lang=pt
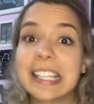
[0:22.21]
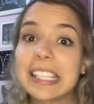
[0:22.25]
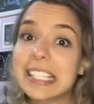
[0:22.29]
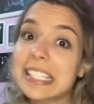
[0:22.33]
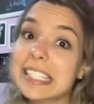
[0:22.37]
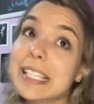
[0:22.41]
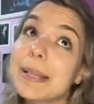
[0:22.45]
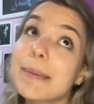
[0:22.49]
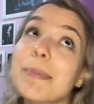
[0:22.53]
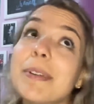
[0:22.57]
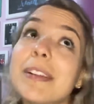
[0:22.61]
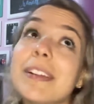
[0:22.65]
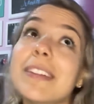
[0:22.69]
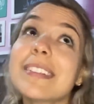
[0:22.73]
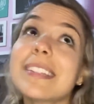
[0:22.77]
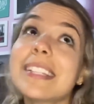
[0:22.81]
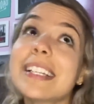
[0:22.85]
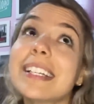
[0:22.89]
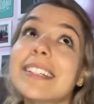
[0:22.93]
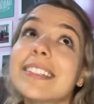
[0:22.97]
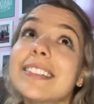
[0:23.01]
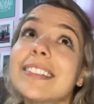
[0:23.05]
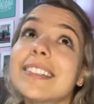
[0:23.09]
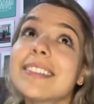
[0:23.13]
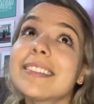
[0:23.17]
Sempre no
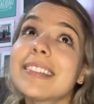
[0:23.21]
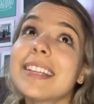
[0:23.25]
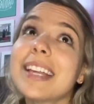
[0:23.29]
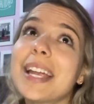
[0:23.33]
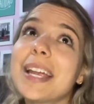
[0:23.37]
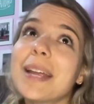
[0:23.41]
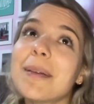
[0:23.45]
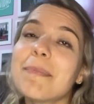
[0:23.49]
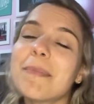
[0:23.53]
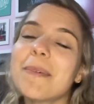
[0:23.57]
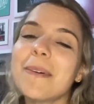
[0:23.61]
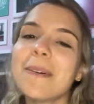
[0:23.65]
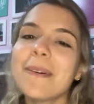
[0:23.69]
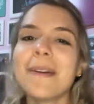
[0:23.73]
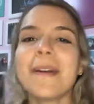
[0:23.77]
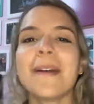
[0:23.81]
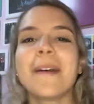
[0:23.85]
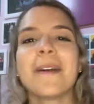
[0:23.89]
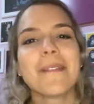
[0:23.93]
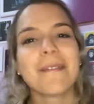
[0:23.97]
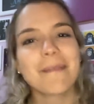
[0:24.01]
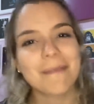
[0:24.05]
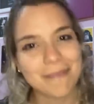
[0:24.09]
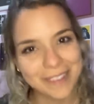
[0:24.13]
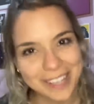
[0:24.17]
segundo tempo.
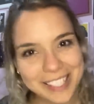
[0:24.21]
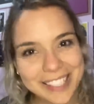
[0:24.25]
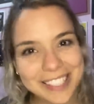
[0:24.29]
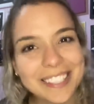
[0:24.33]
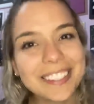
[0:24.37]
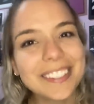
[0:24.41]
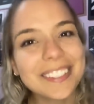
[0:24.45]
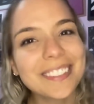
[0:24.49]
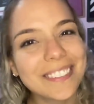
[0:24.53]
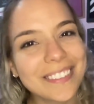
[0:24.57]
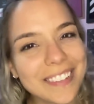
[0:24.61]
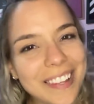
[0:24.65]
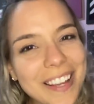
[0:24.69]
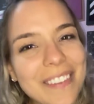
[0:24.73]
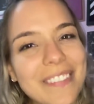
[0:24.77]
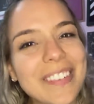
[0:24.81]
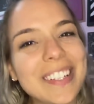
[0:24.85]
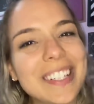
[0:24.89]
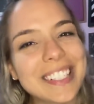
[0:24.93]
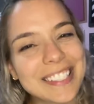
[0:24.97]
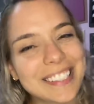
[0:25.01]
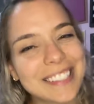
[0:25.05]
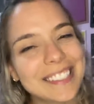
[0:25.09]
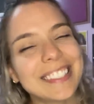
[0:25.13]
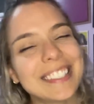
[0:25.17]
Mas quando vem
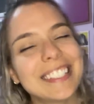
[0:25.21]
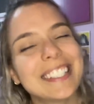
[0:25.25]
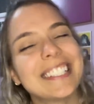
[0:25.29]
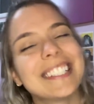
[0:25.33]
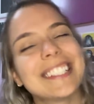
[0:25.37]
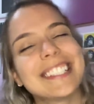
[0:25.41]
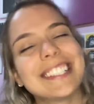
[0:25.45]
apaixona, né?